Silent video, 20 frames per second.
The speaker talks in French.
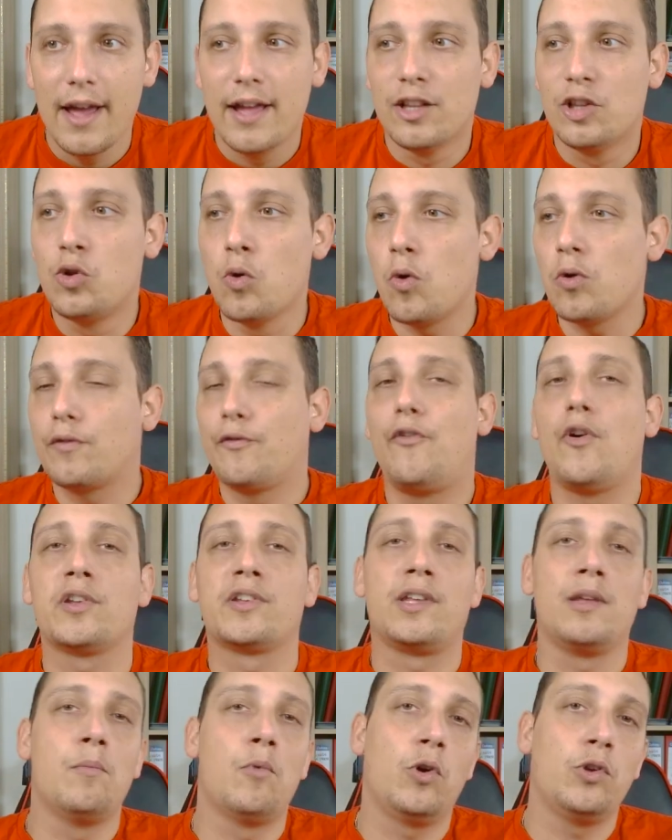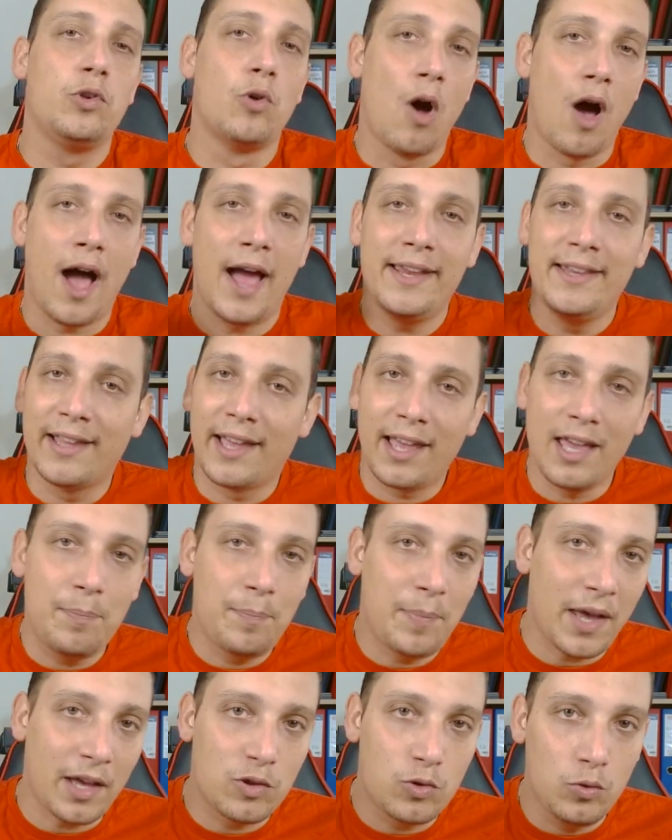Donc forcément, il y aura une
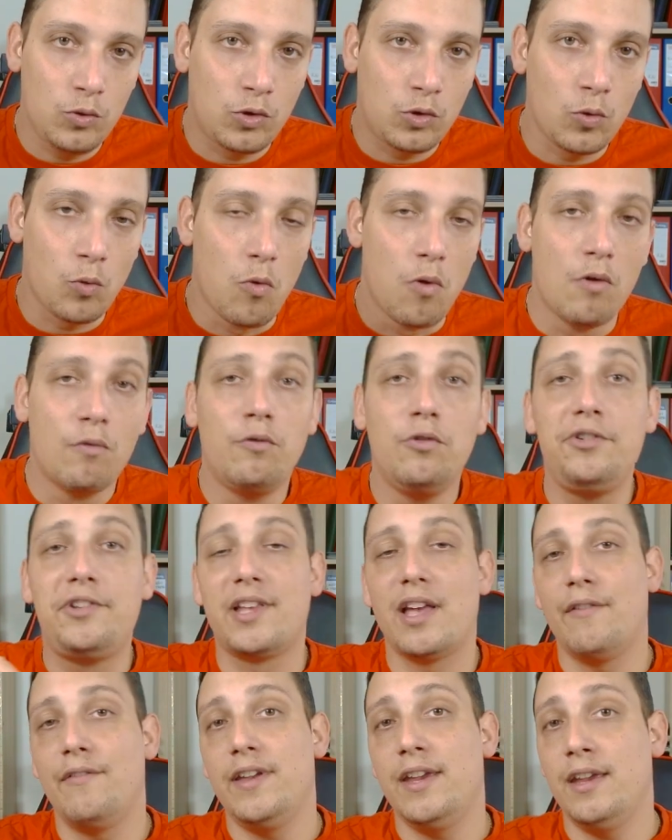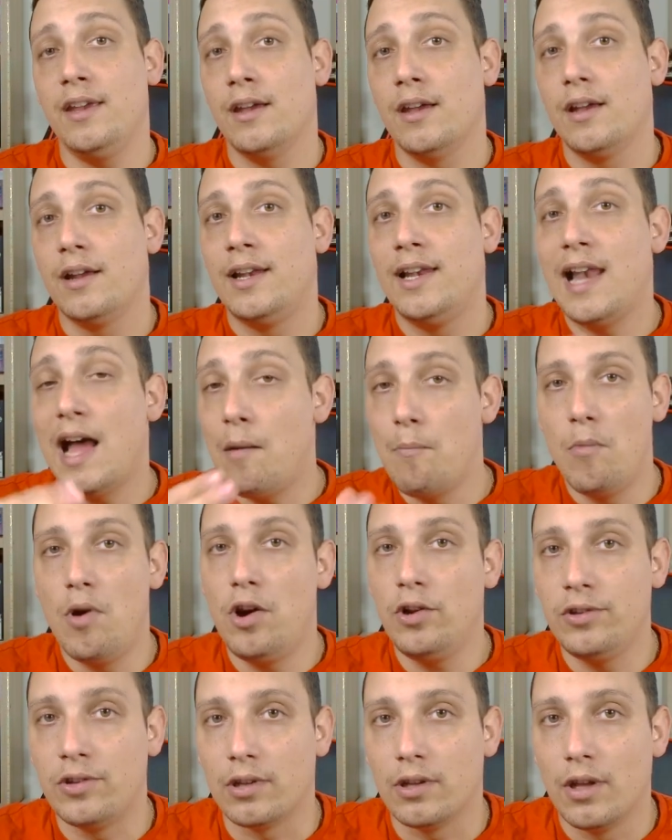répercussion. Vous savez, la
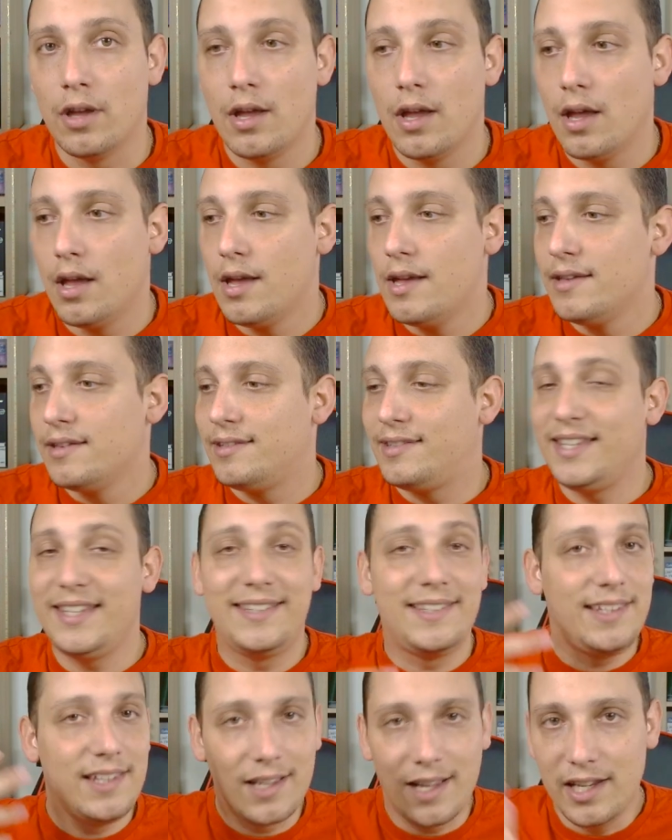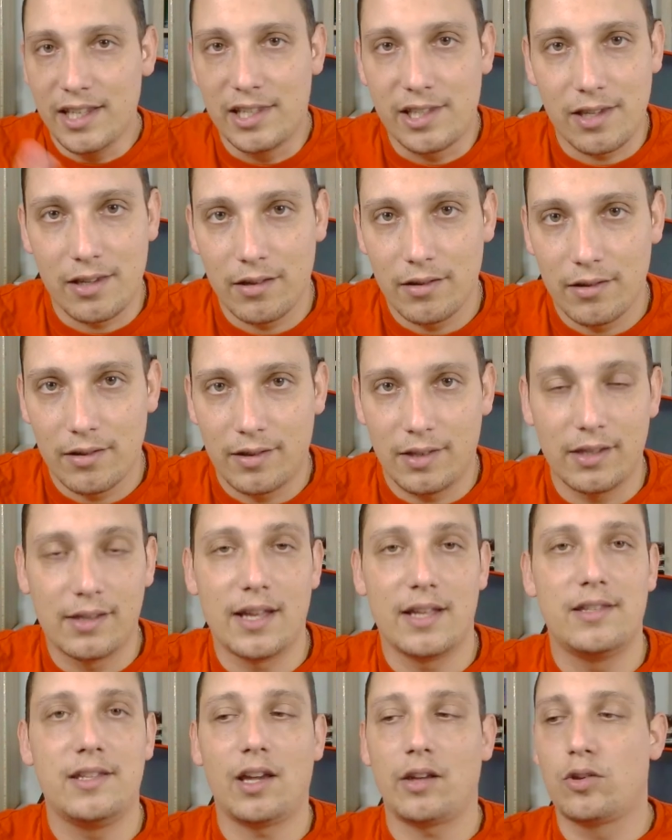mode, c'est cyclique.
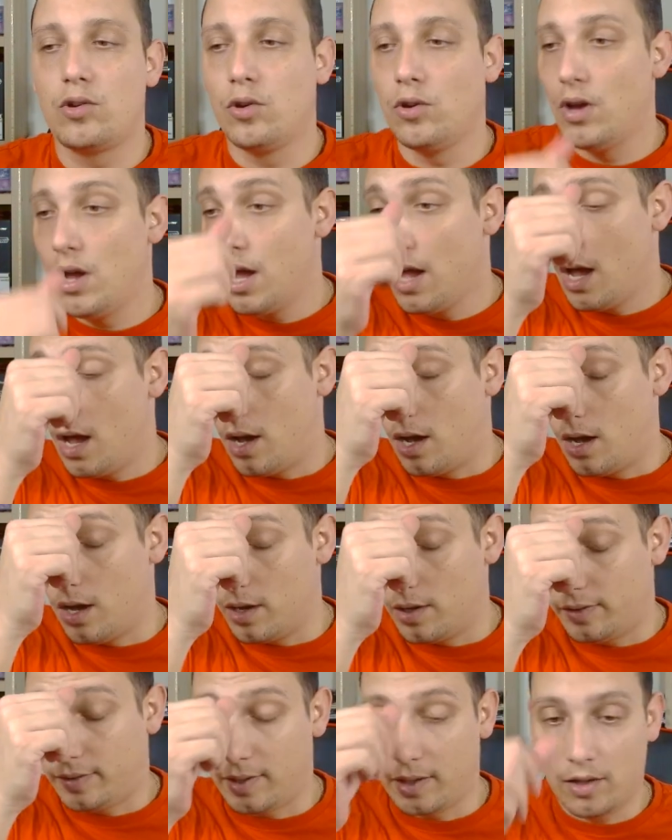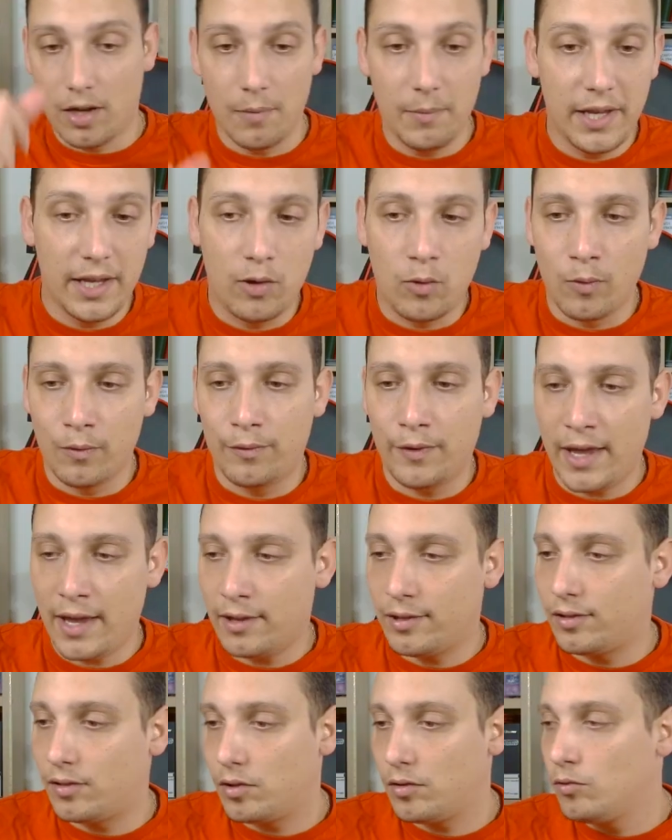C'est-à-dire que euh, c'est comme les
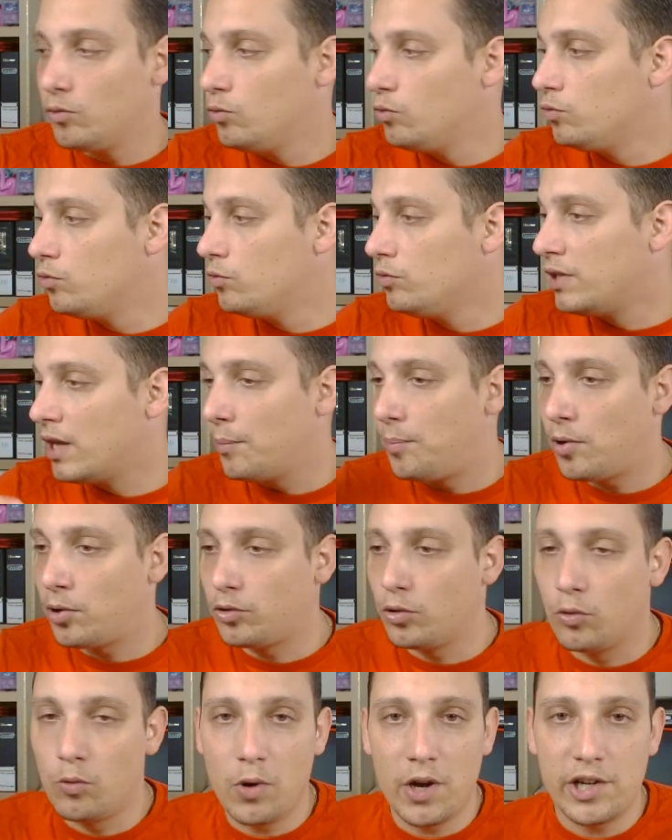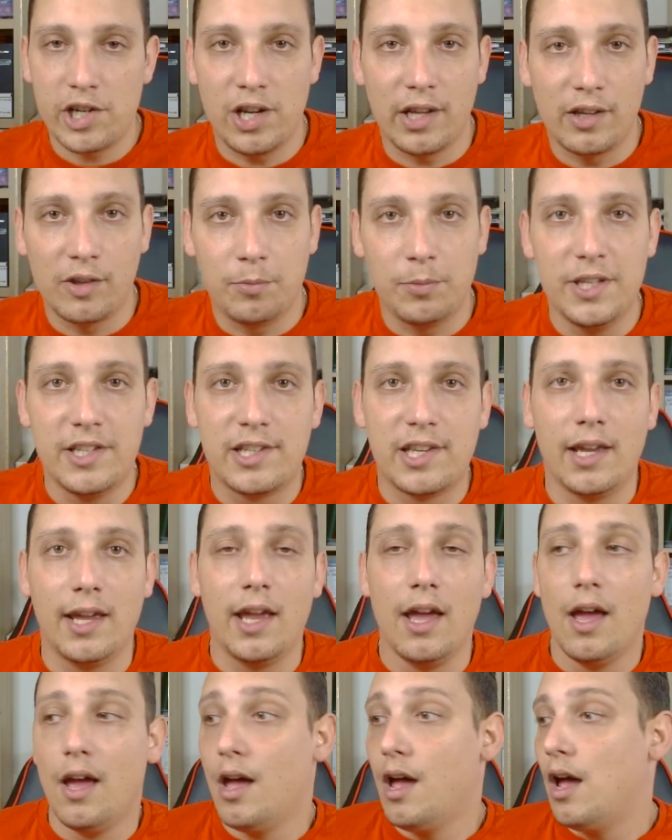converses ou n'importe quoi, je
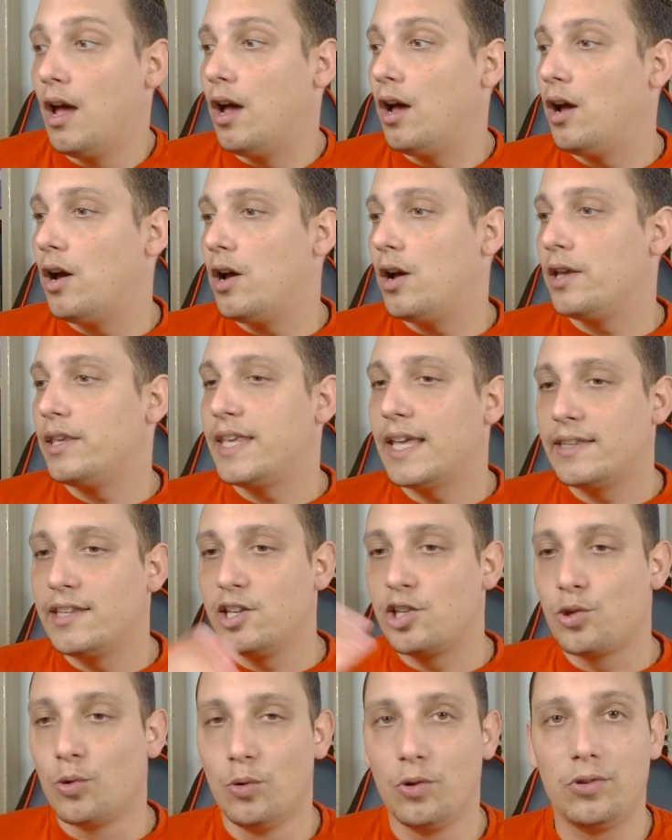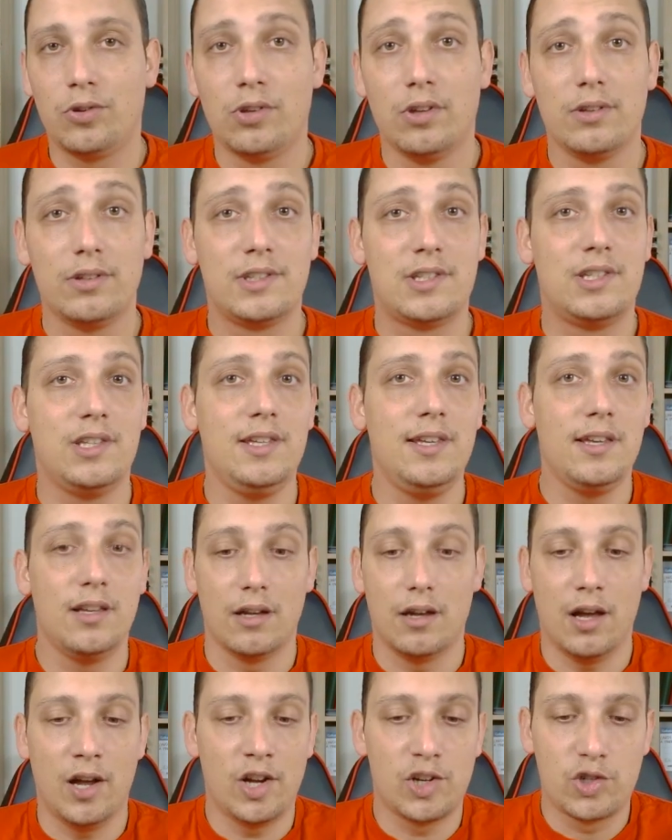l'expliquais, euh, il y a des choses qui
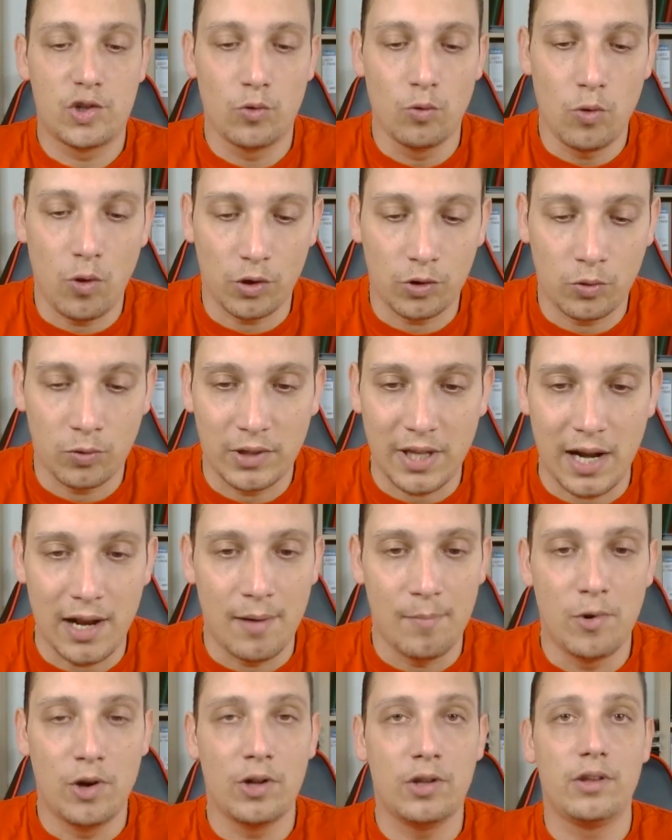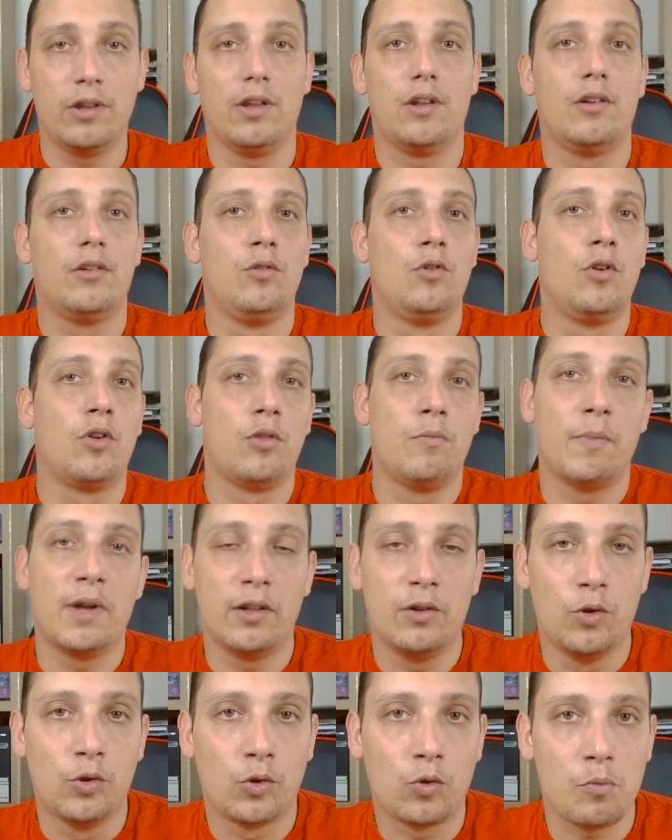un jour sont à la mode, le lendemain
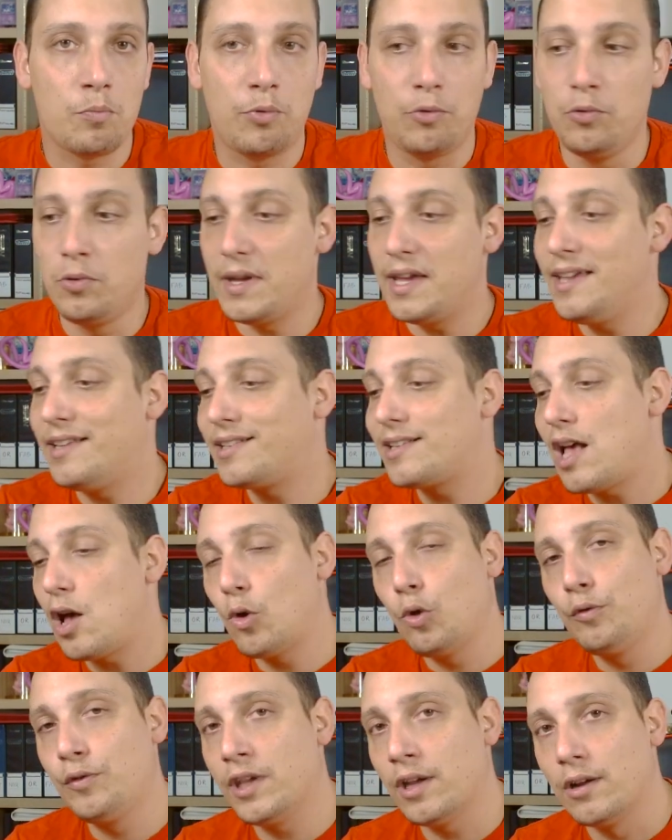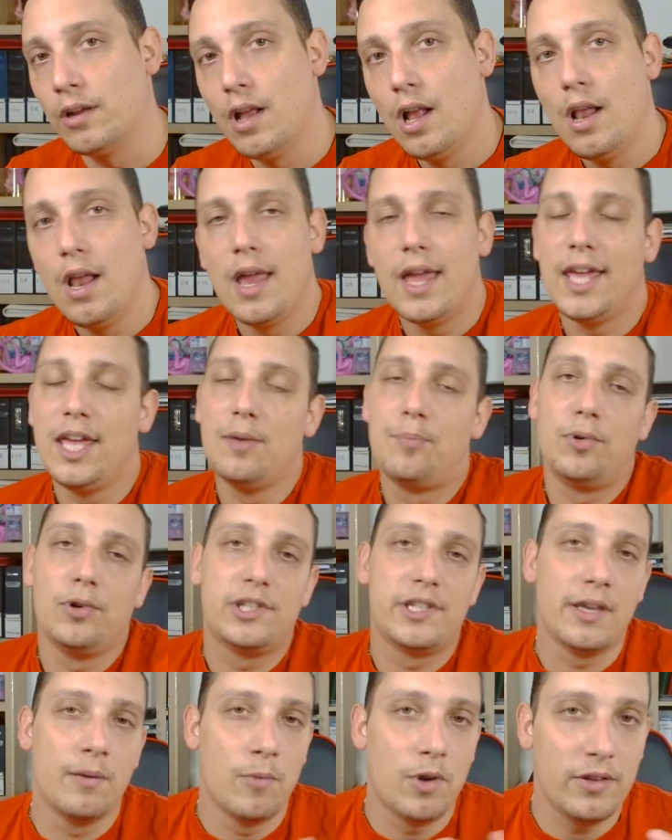ne le sont plus, et ça revient. Et
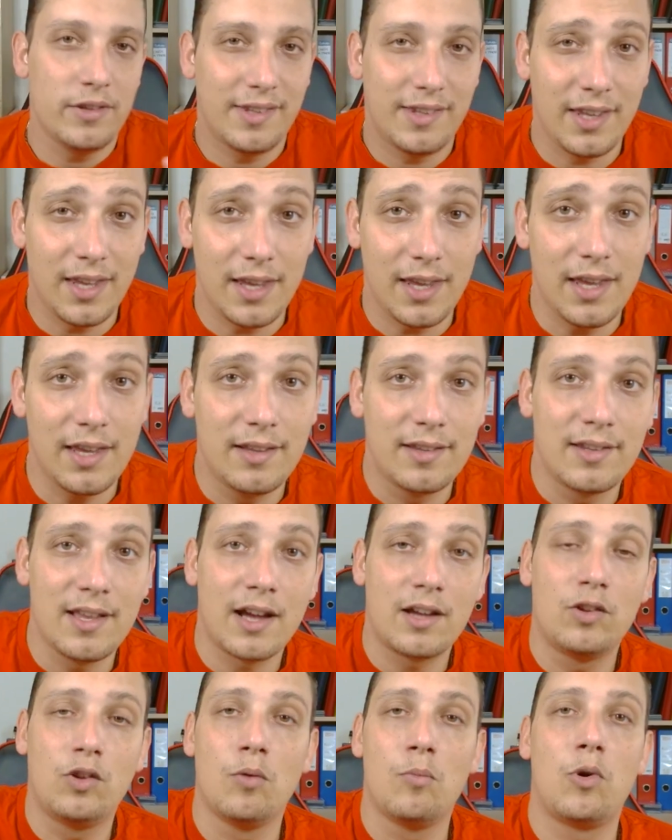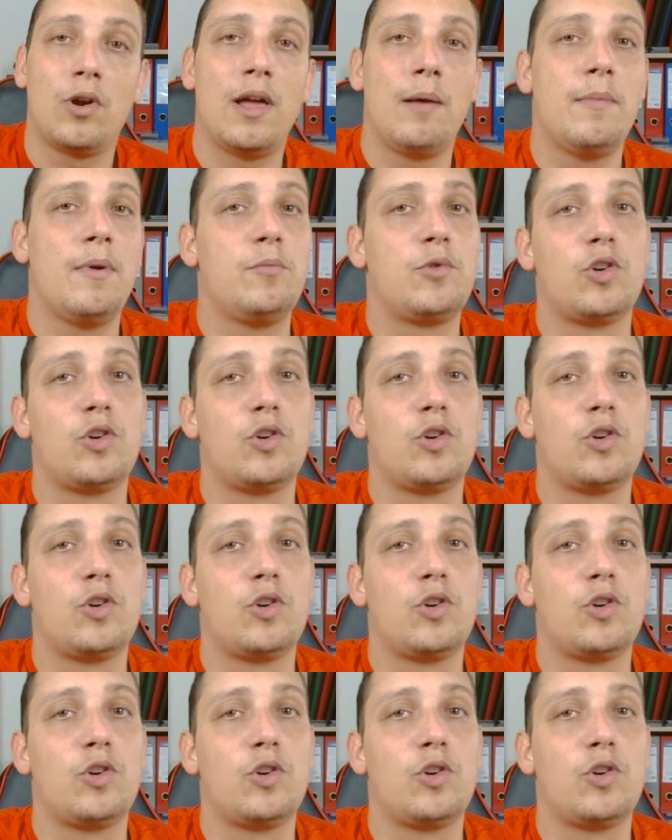Pokémon, c'est exactement la même